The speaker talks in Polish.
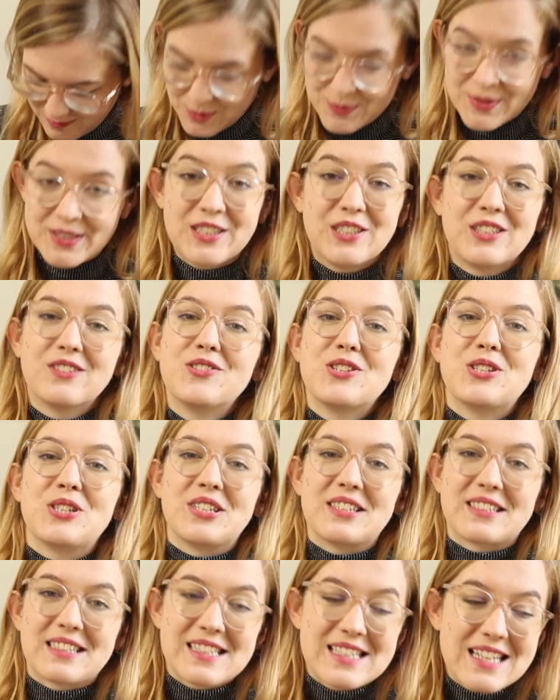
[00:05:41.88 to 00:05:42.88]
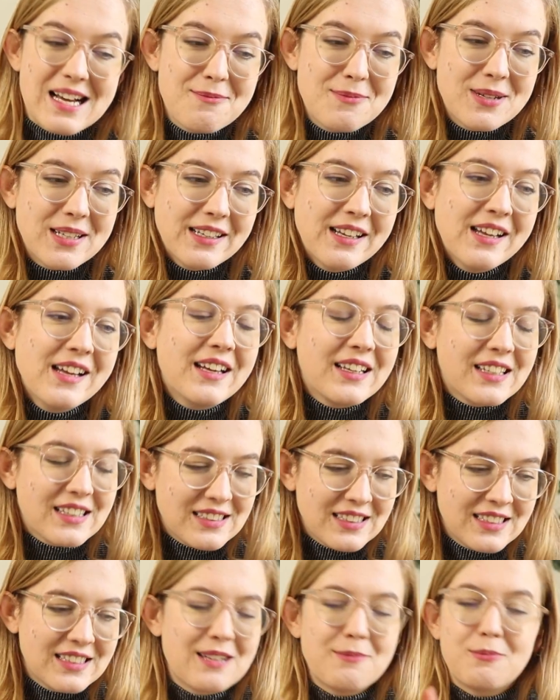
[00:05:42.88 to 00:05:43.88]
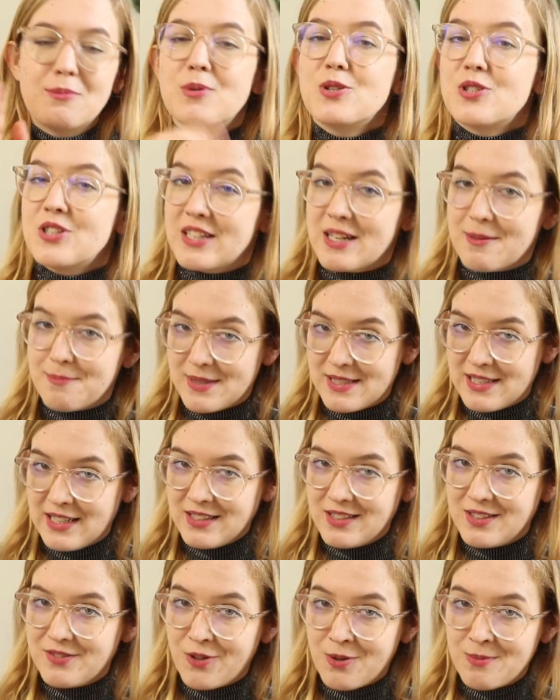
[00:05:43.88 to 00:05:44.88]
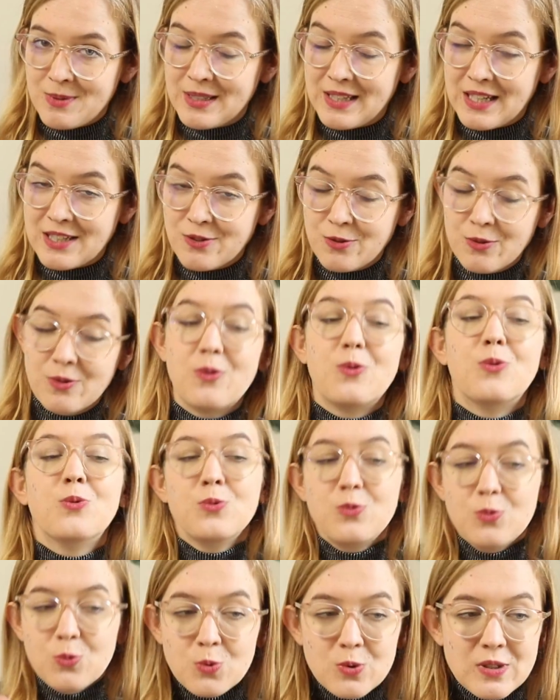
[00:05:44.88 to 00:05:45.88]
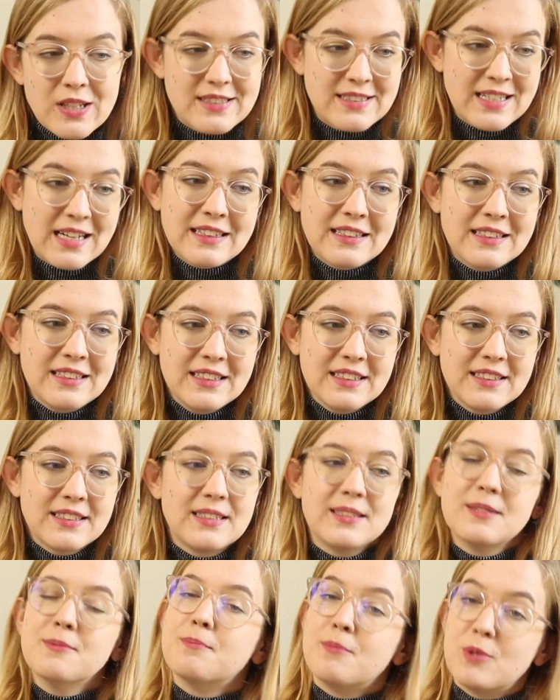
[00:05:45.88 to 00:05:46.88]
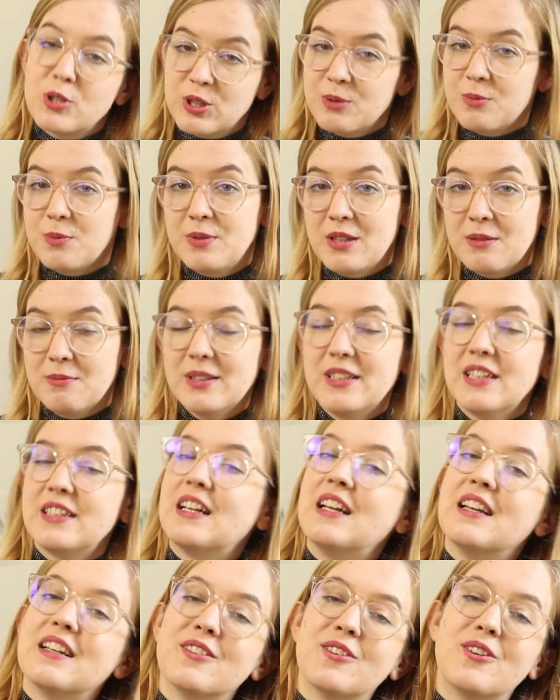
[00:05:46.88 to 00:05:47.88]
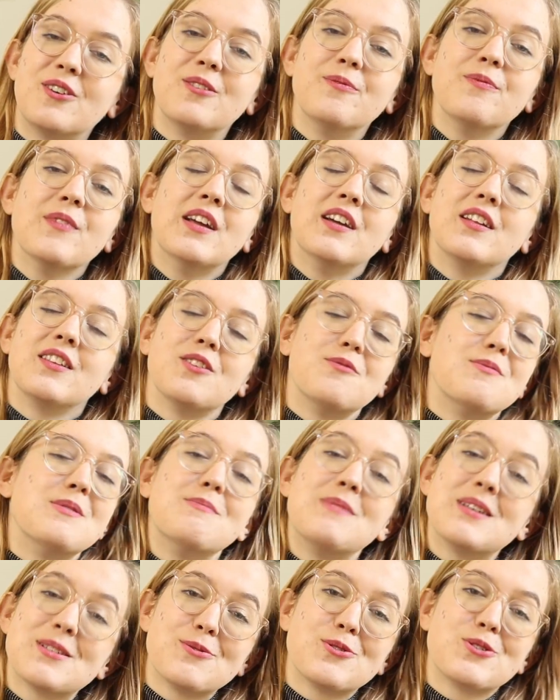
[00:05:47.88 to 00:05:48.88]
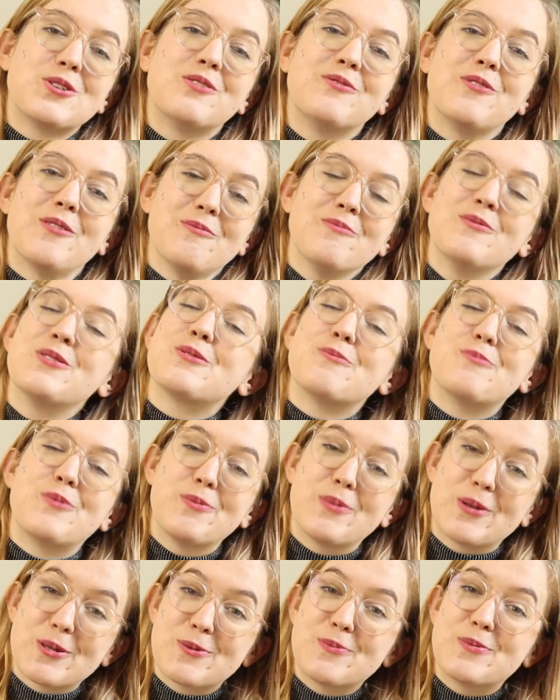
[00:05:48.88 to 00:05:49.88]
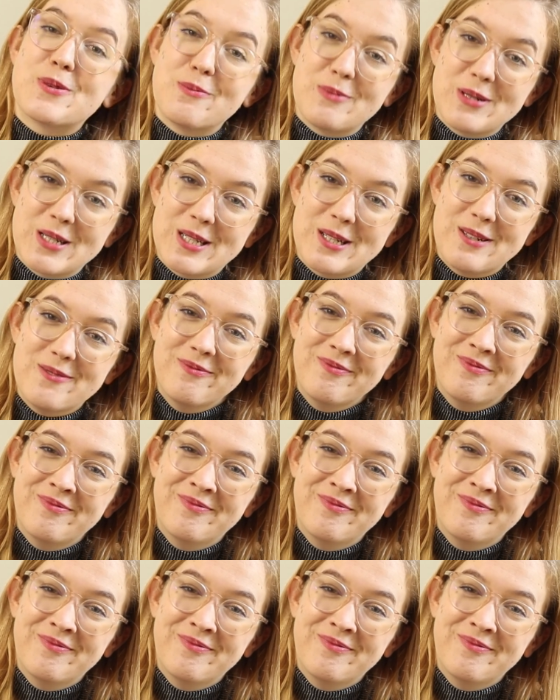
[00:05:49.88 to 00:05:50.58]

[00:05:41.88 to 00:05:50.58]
Mam nadzieję, że wszyscy się zgadzamy. Jeśli nie, można napisać w komentarzu, uzasadnić, możemy przemyśleć, ale no, no masło orzechowe no są po prostu przepyszne.